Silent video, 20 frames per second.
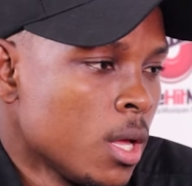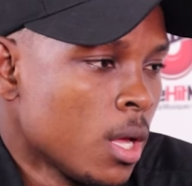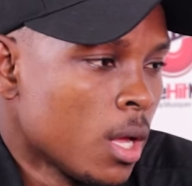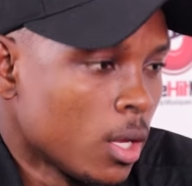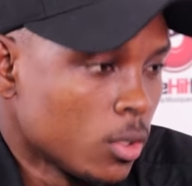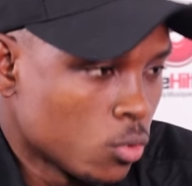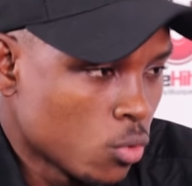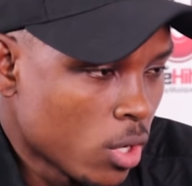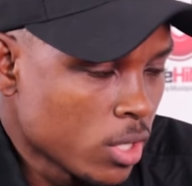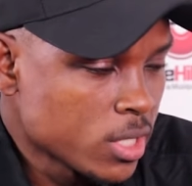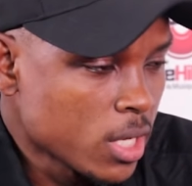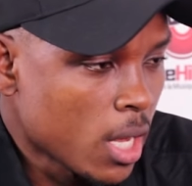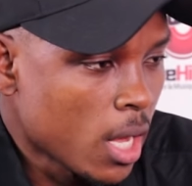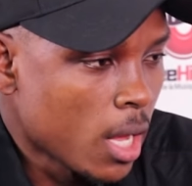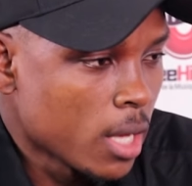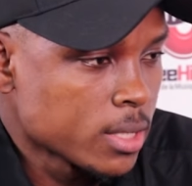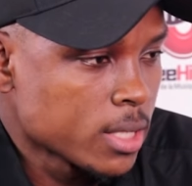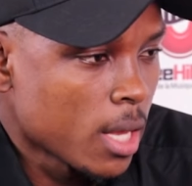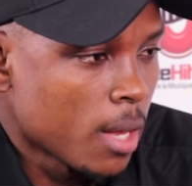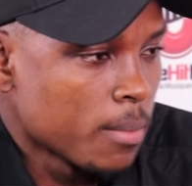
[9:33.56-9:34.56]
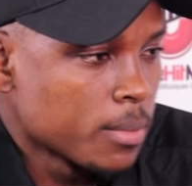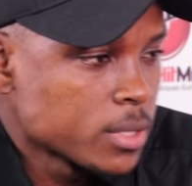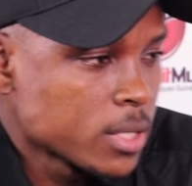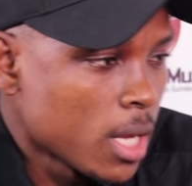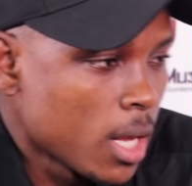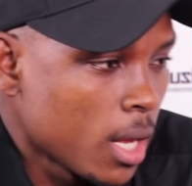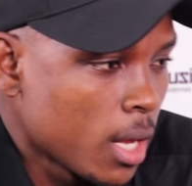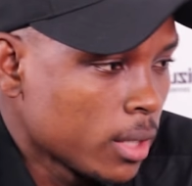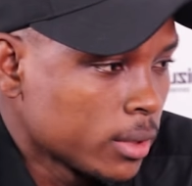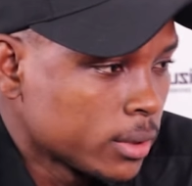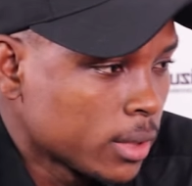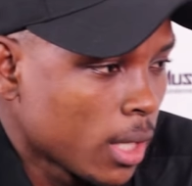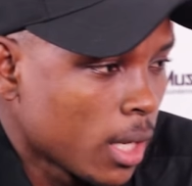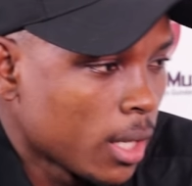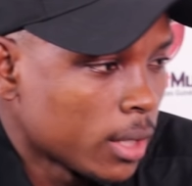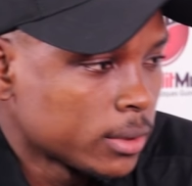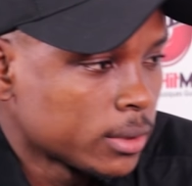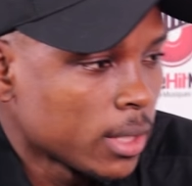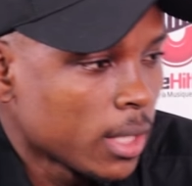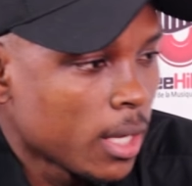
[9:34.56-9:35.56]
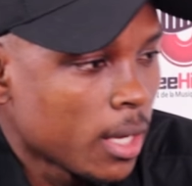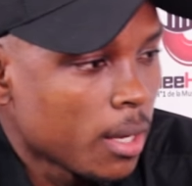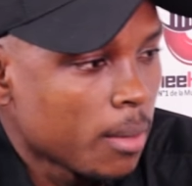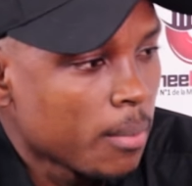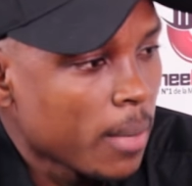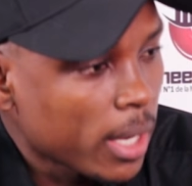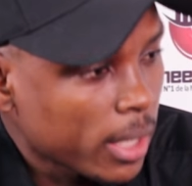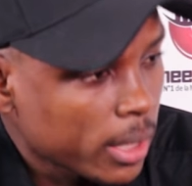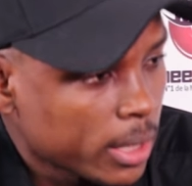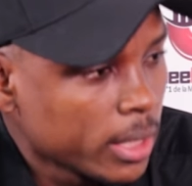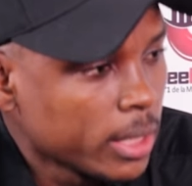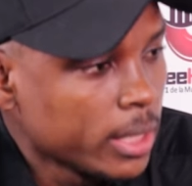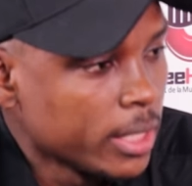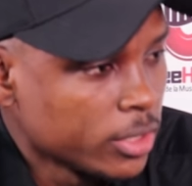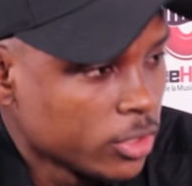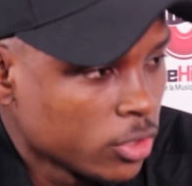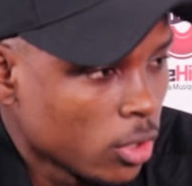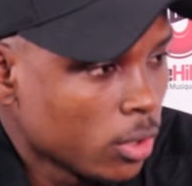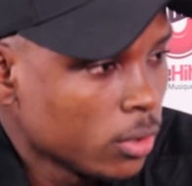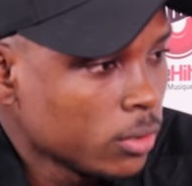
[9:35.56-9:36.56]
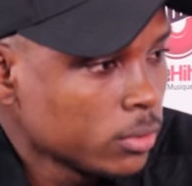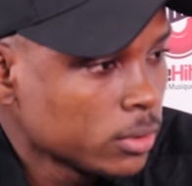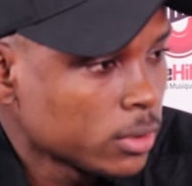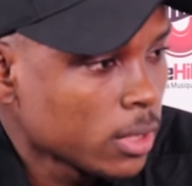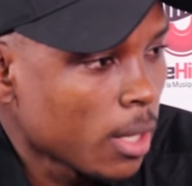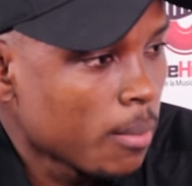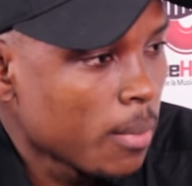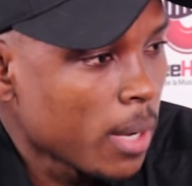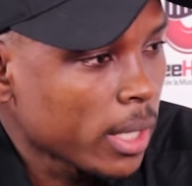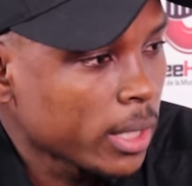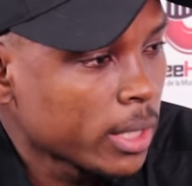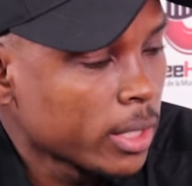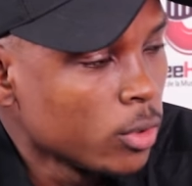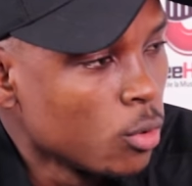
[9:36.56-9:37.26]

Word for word: En tout cas, ça, ça, ça, ça, a marqué les gens, ça a marqué